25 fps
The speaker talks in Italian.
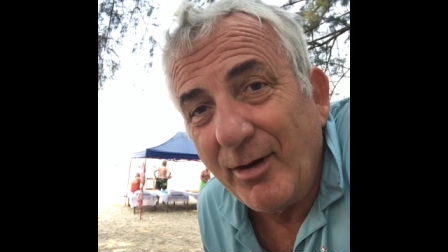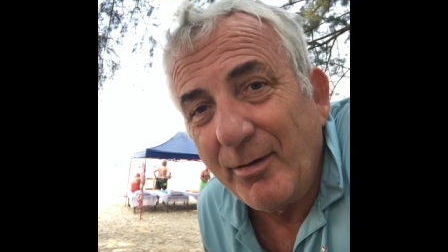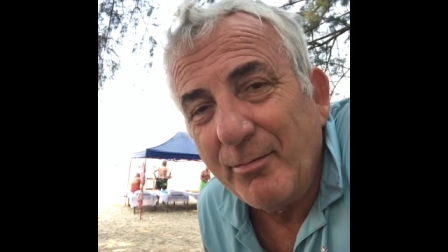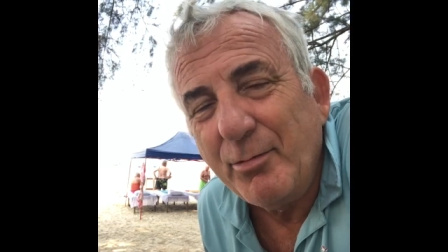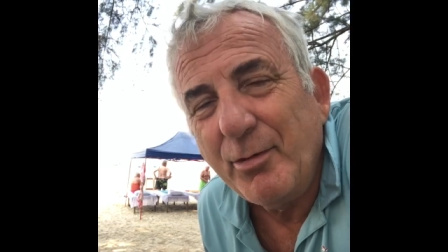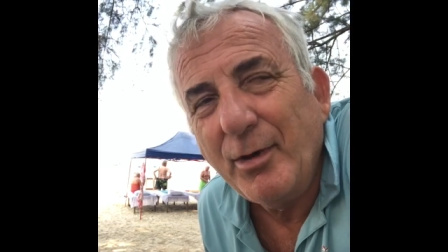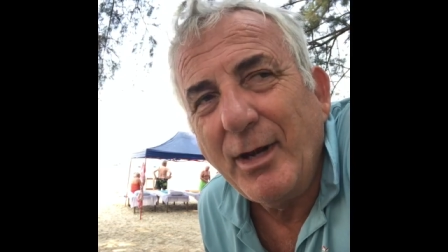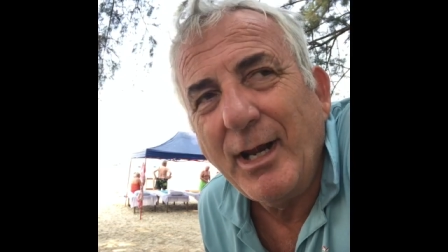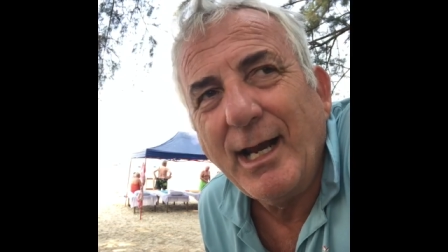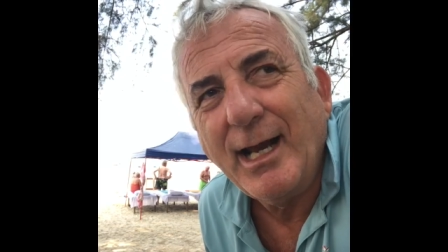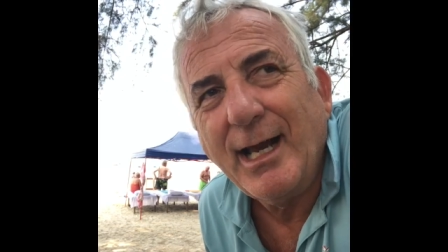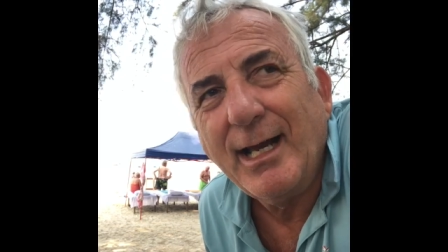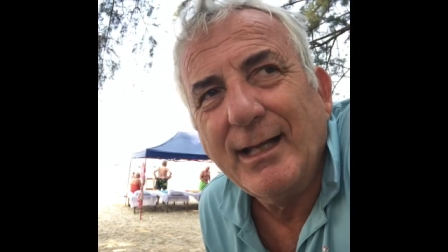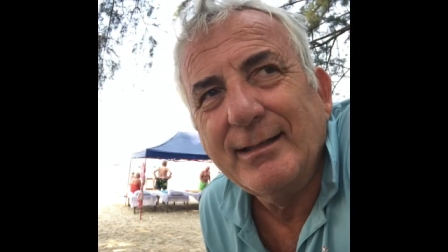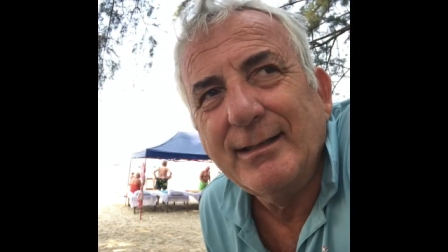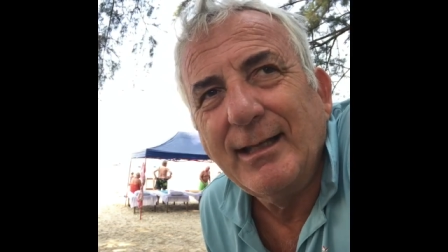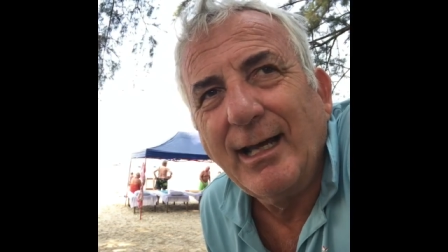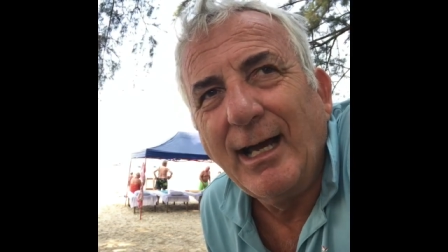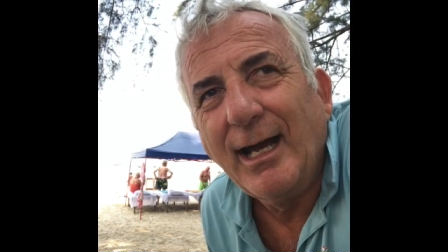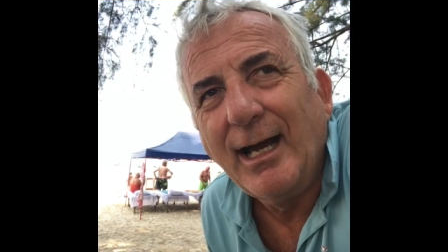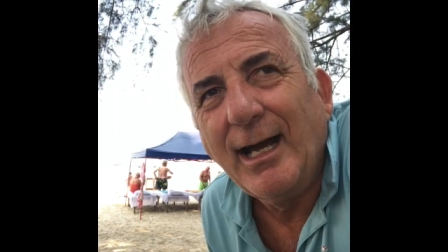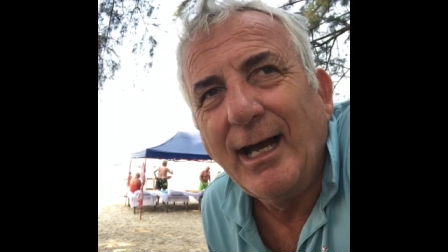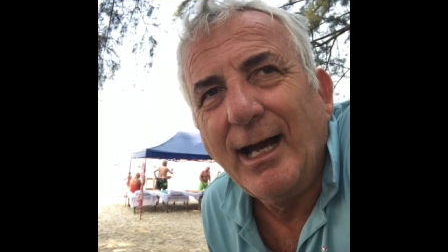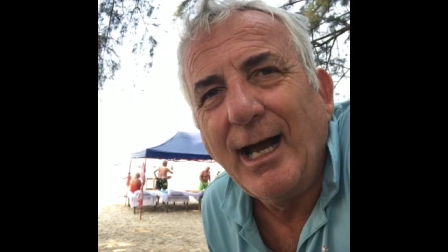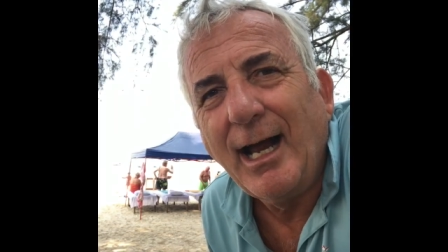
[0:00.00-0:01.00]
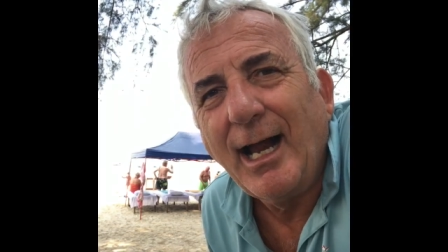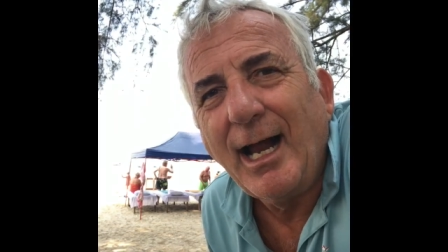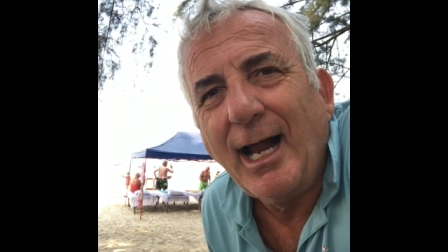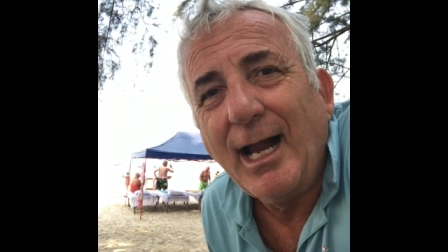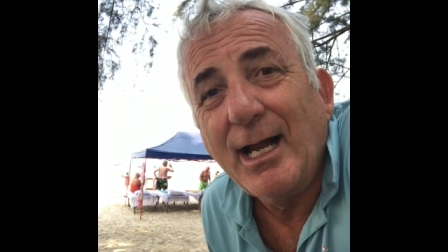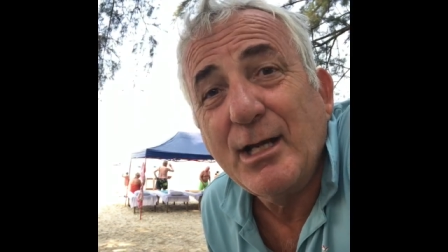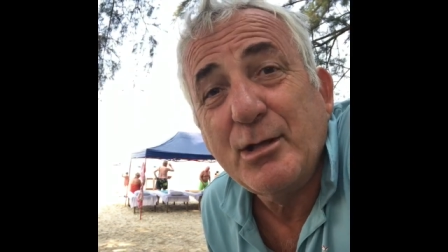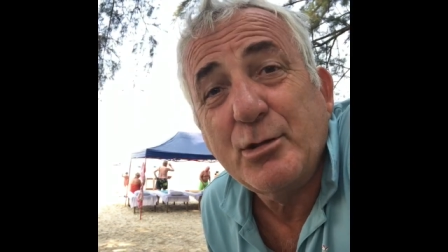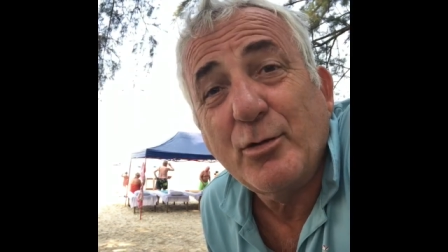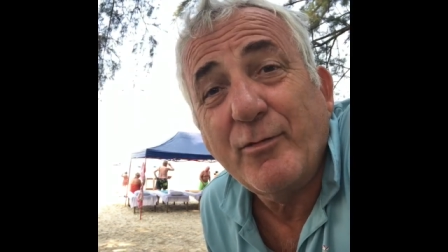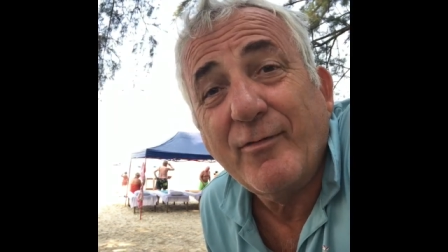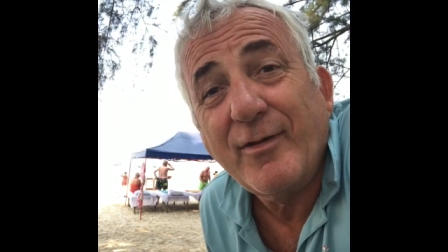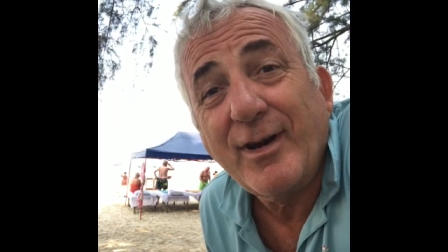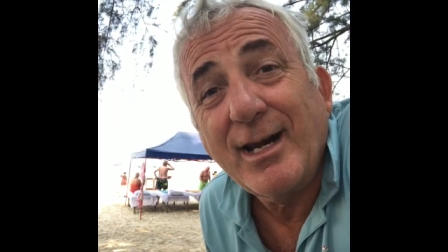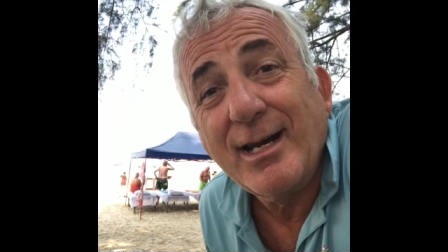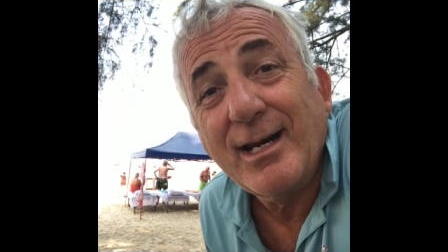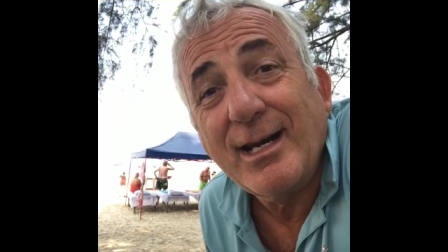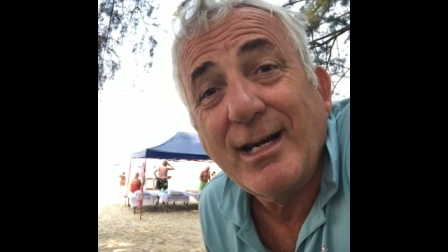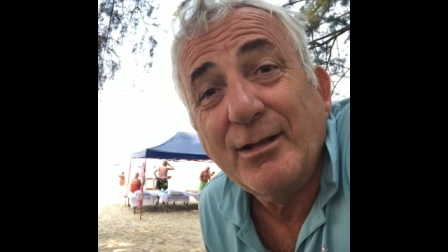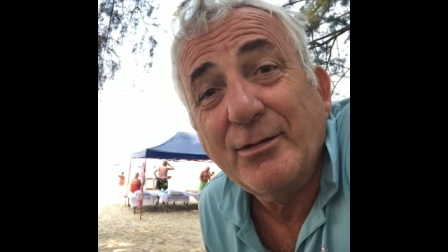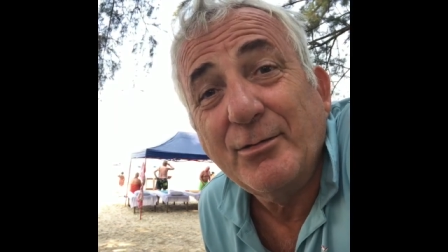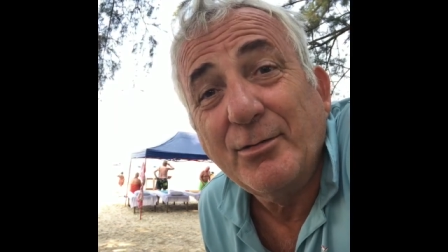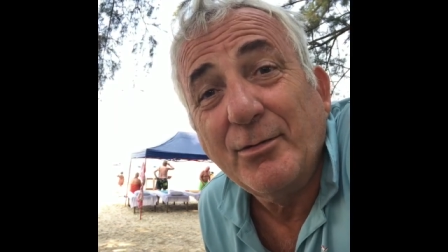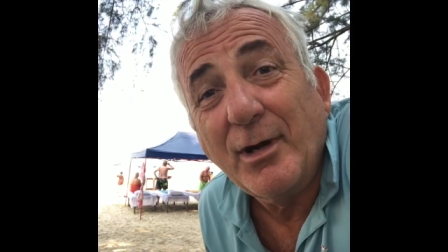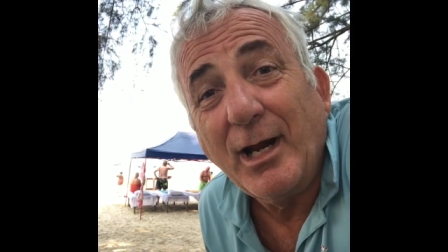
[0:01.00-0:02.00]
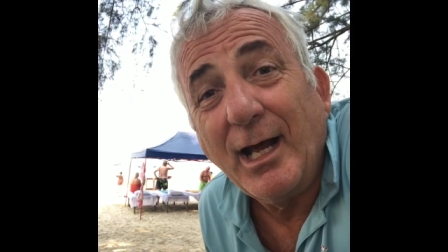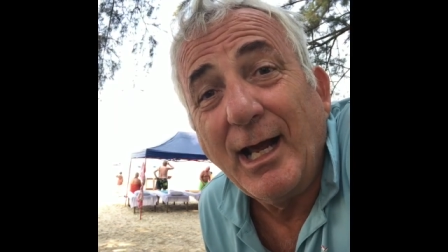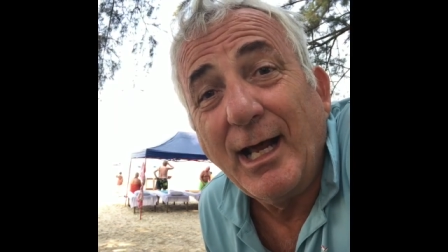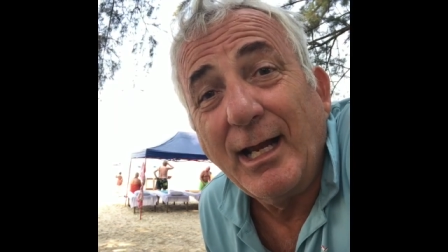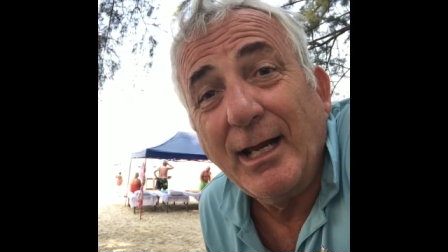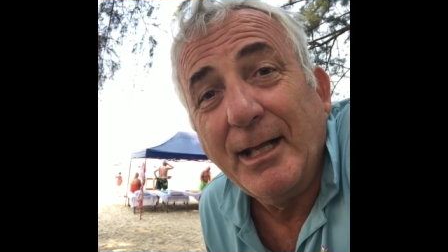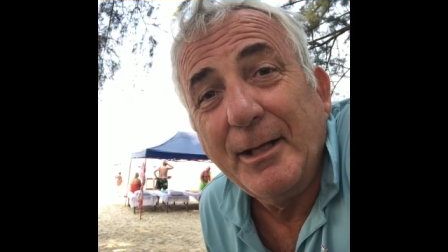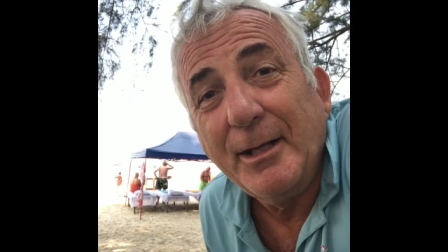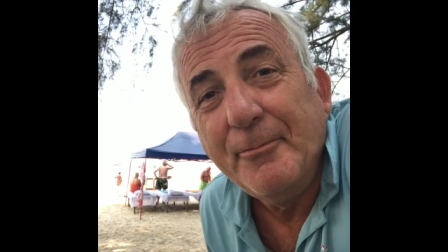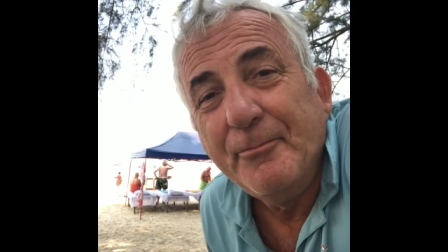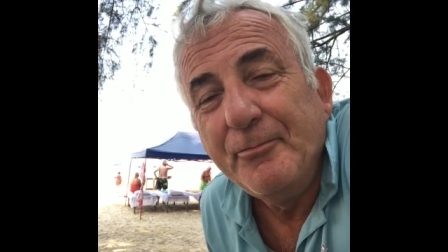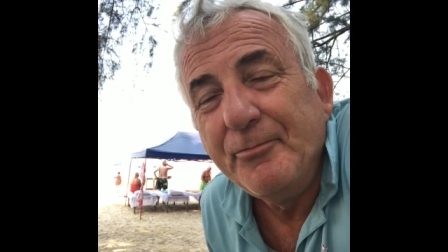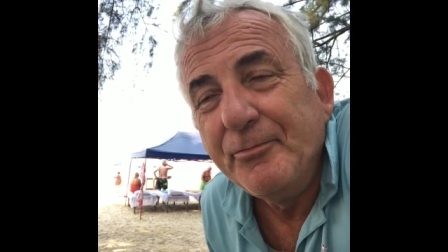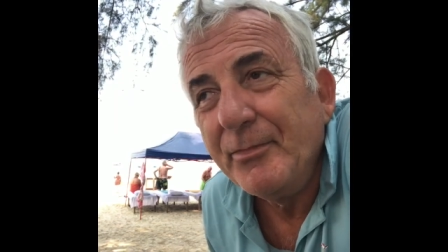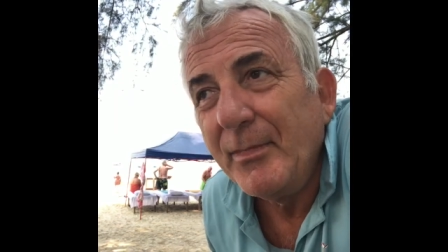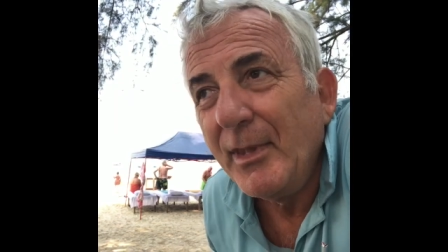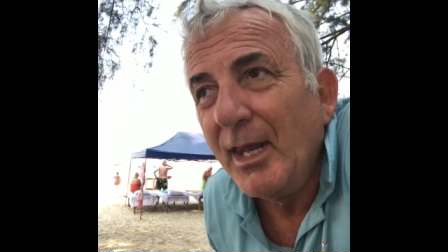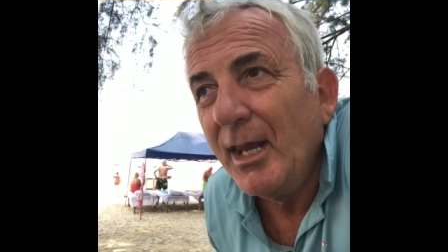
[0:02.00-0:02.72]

più legata al sovrannaturale.